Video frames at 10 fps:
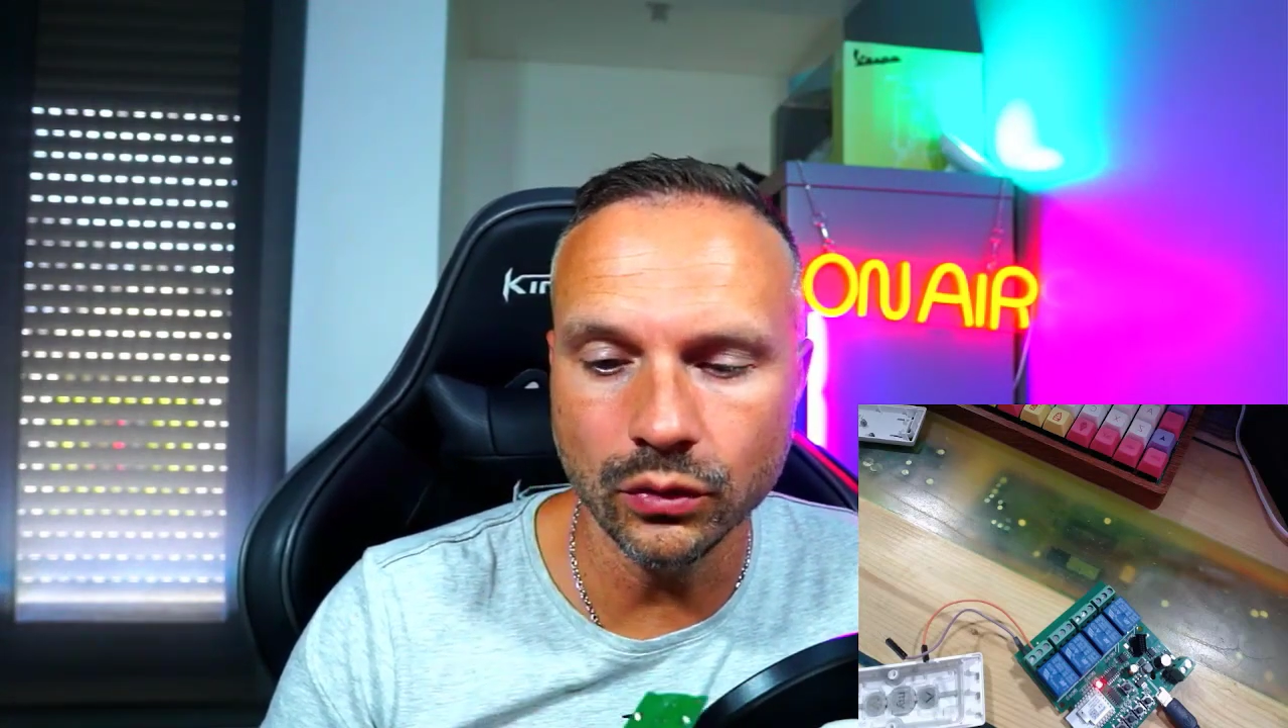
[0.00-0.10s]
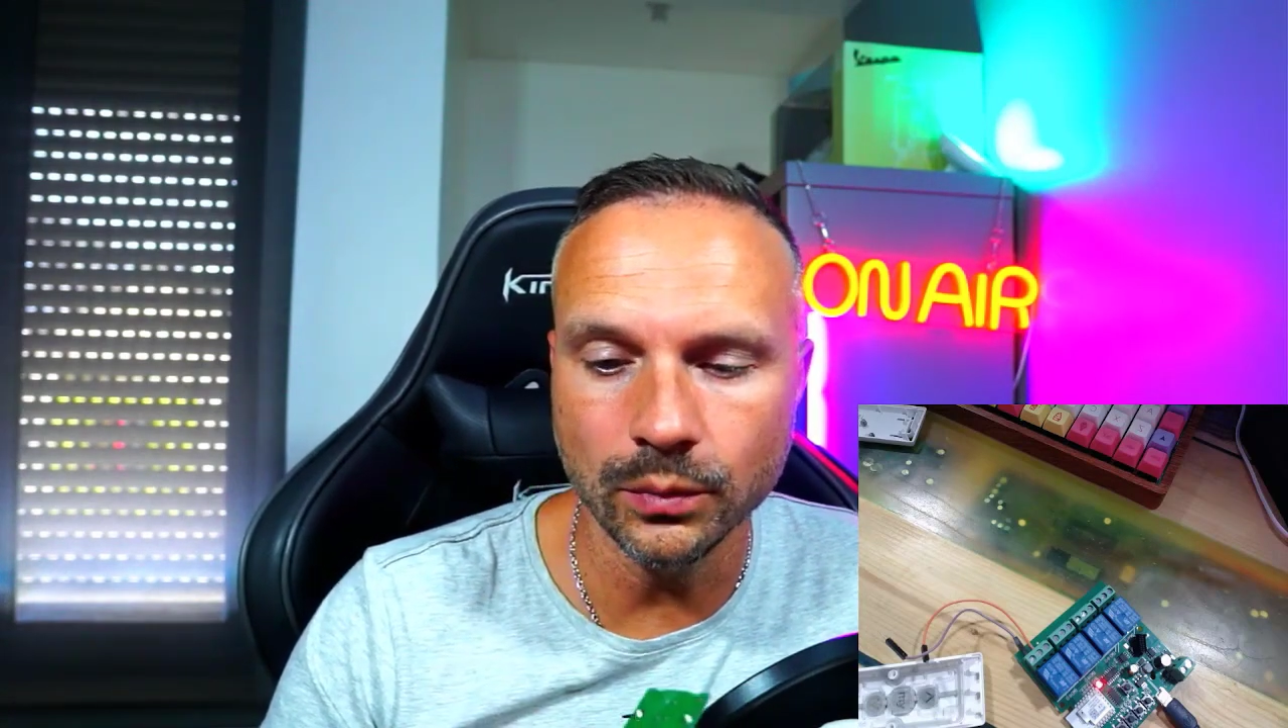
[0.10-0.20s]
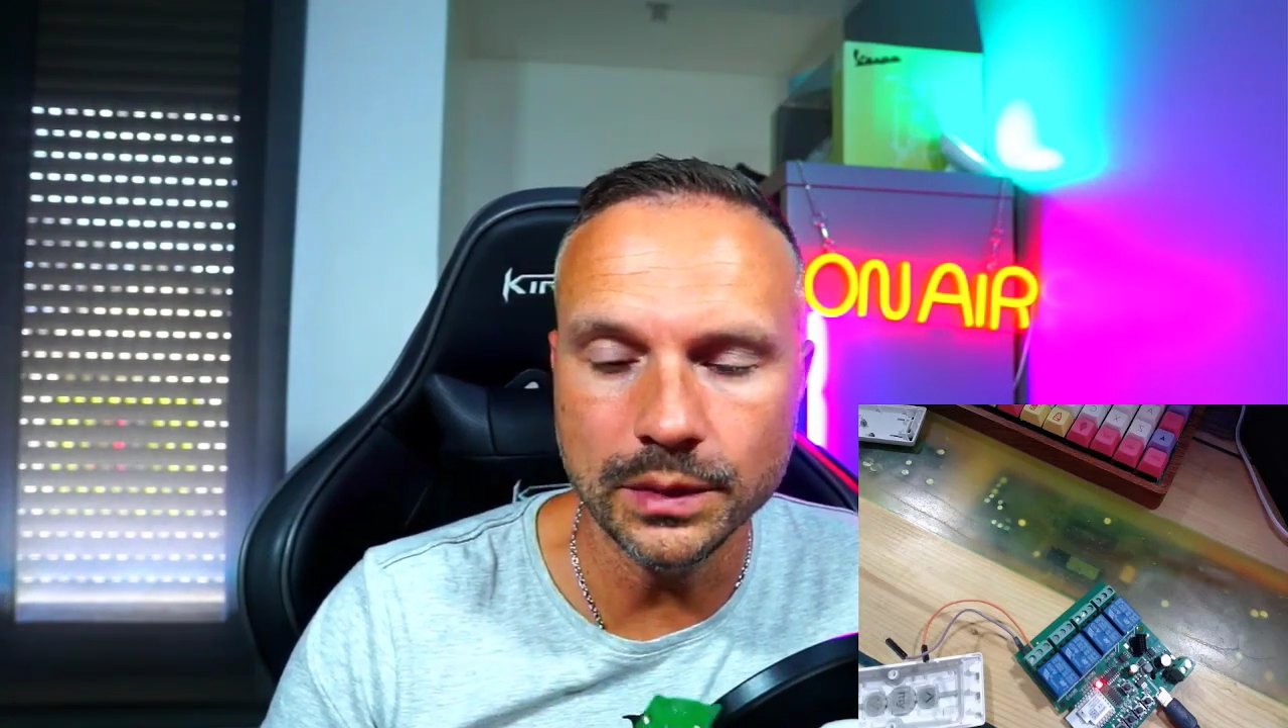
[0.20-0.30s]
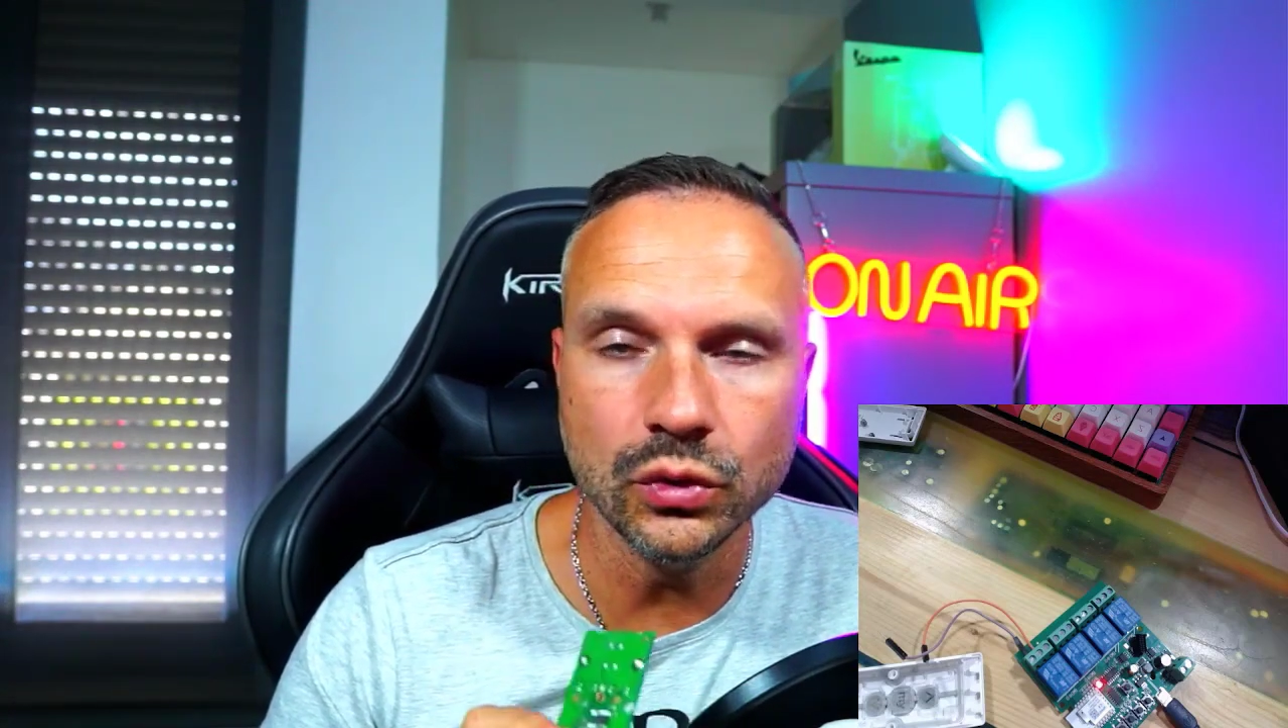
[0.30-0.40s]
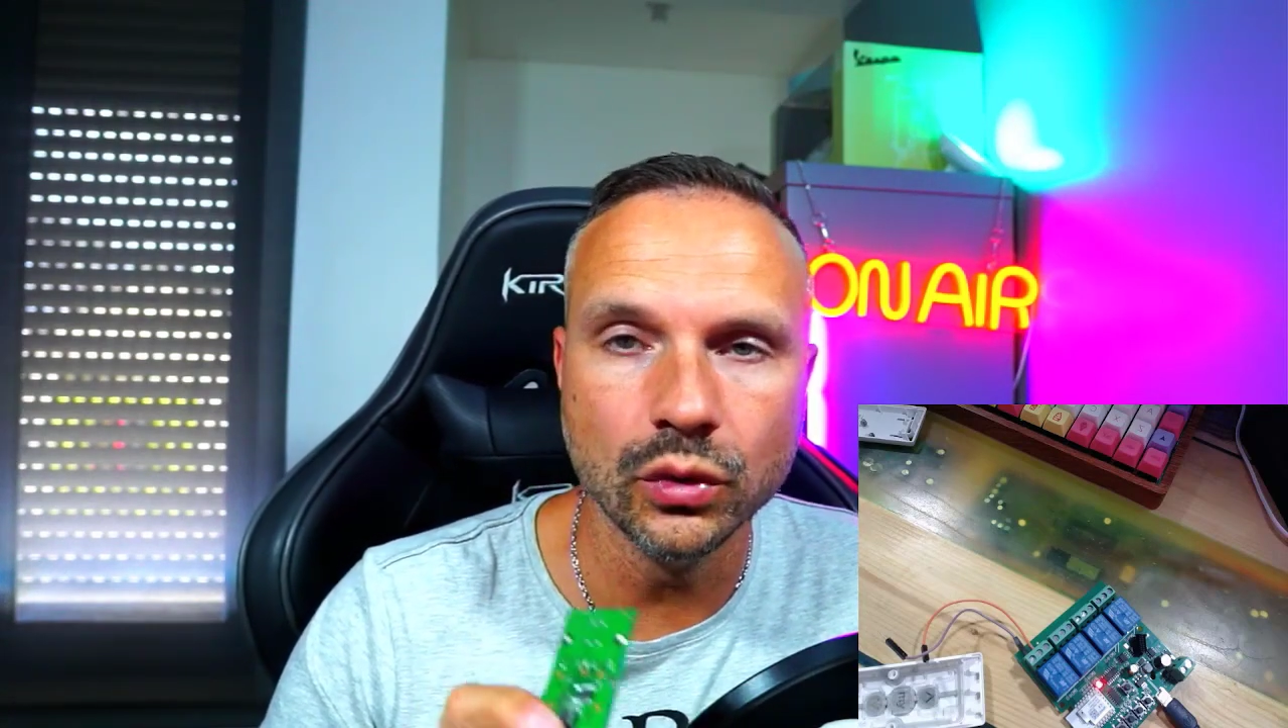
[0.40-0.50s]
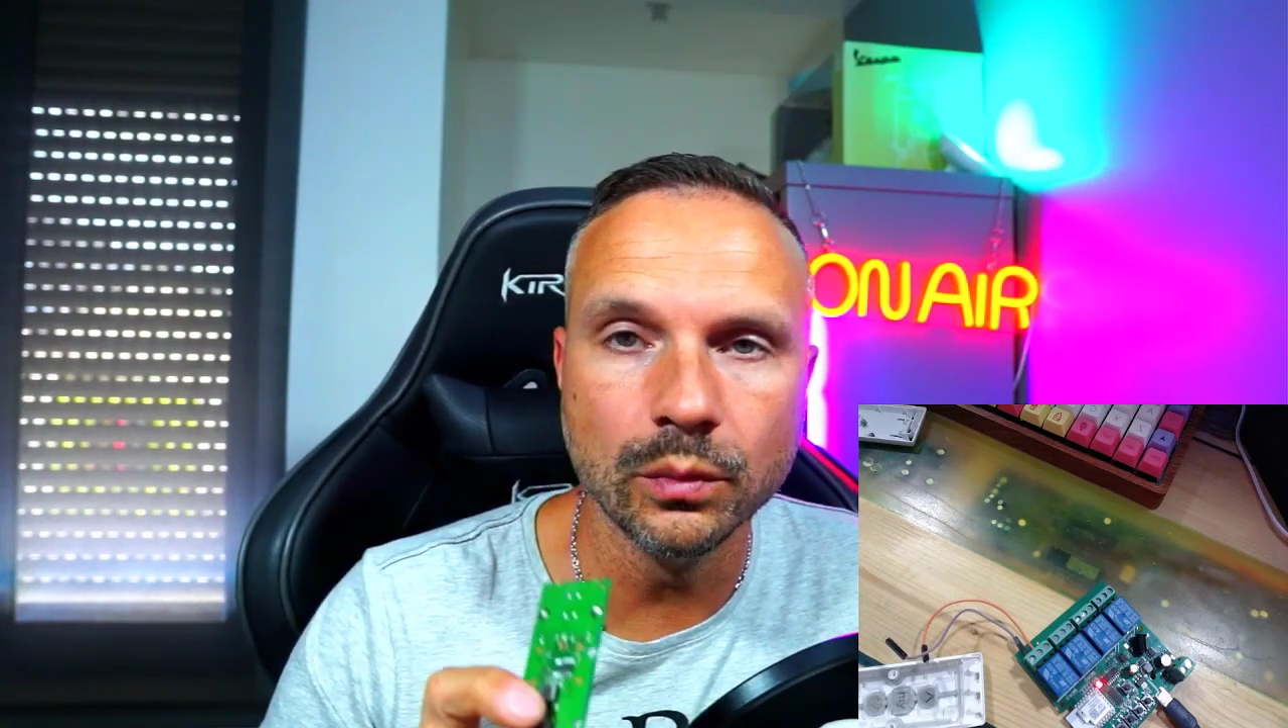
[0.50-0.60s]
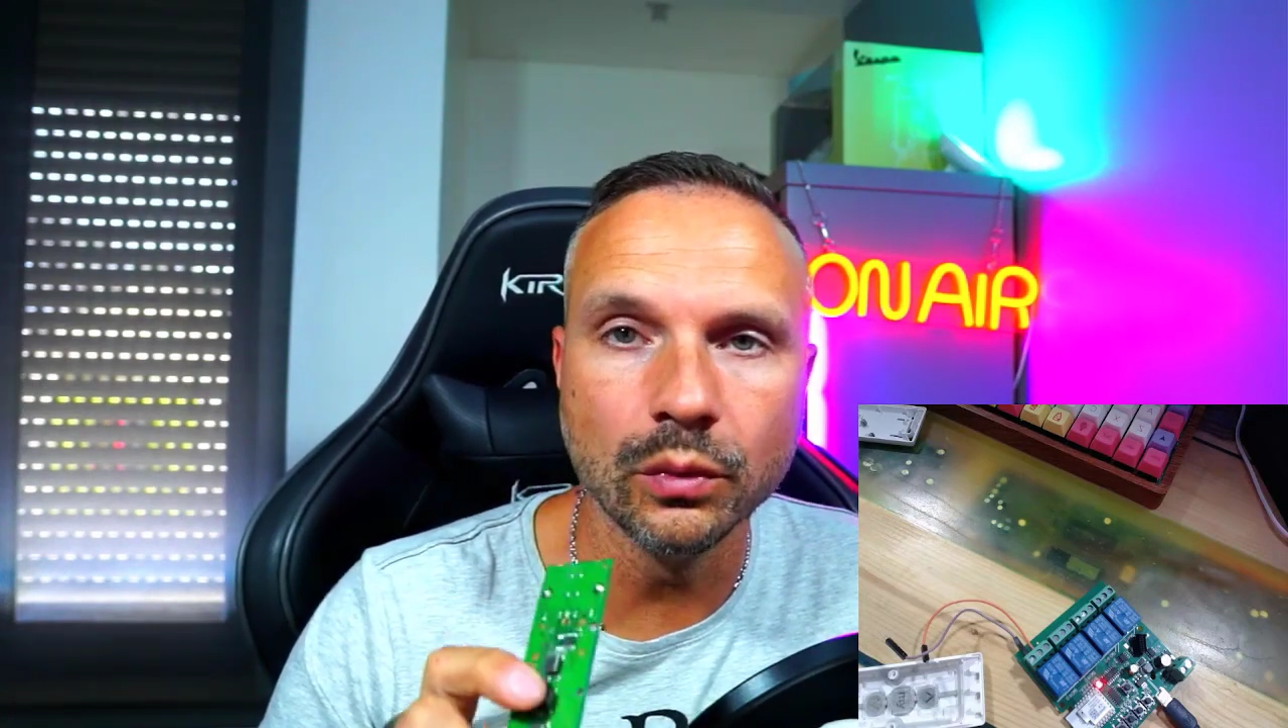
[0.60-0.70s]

milieu pour